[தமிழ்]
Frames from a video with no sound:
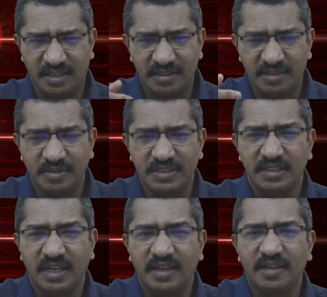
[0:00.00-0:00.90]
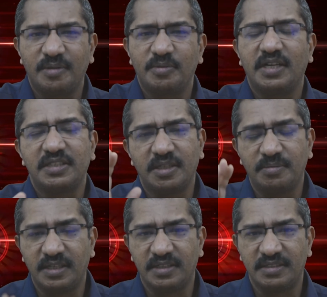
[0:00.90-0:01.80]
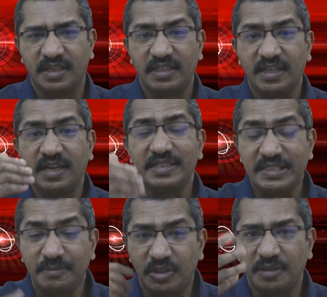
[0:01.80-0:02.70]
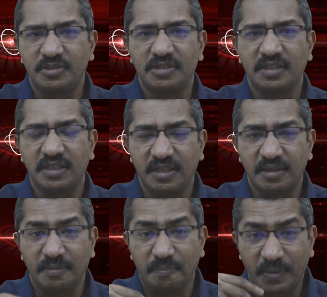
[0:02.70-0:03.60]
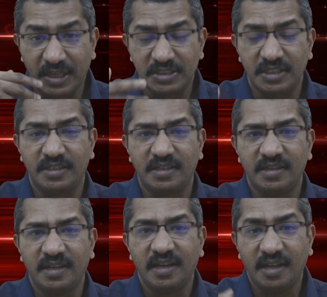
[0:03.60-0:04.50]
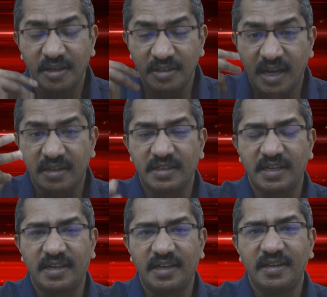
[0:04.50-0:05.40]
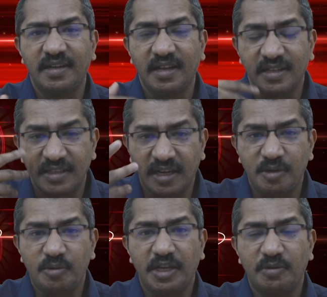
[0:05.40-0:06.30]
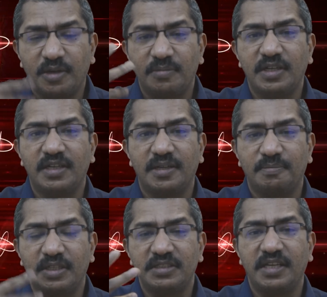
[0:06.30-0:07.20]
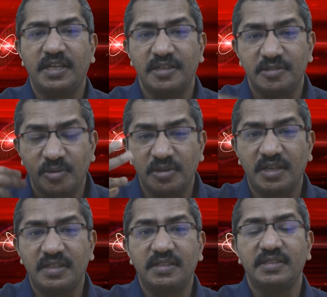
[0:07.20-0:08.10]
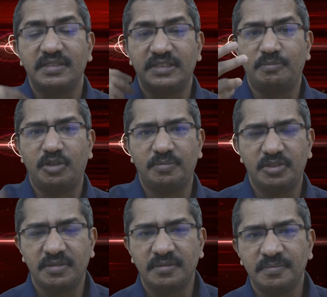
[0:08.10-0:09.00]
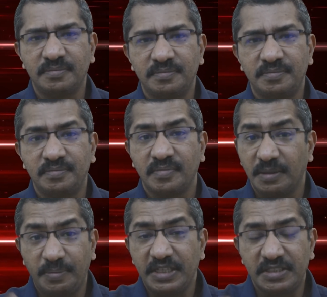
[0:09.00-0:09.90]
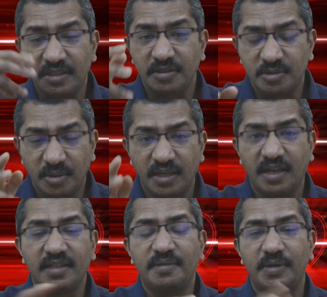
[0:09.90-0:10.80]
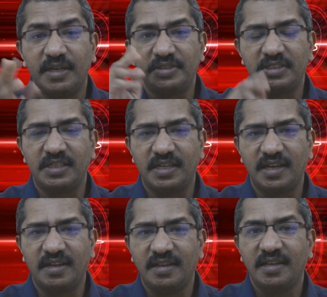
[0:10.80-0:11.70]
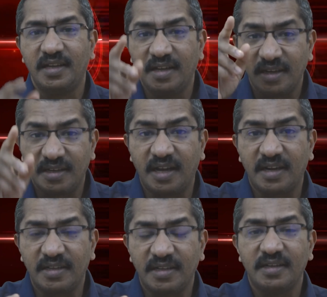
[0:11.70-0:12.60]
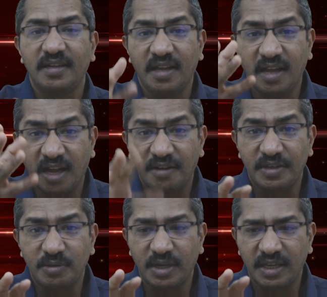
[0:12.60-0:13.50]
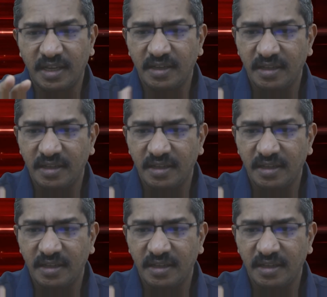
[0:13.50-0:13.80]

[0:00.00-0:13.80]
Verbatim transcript: எடுத்து வச்சு நடக்கிறப்போ கஷ்டமாக இருக்குது சார் இதெல்லாம் சிம்டம்ஸ் பேஷண்ட் டாக்டர்கிட்ட தன்னுடைய உடம்புல இருக்கிற பிரச்சனைகளை சொல்கிறது சிம்டம்ஸ் பேஷண்ட்டு சொல்லாத பல விஷயங்களை டாக்டர் அவருடைய